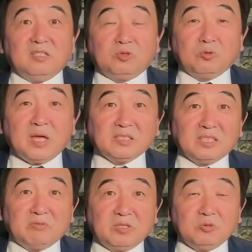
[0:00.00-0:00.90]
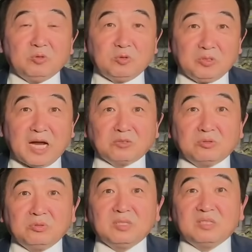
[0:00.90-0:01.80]
中央警卫局局长
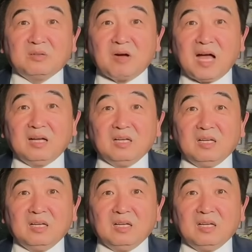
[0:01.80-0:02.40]
出事的话，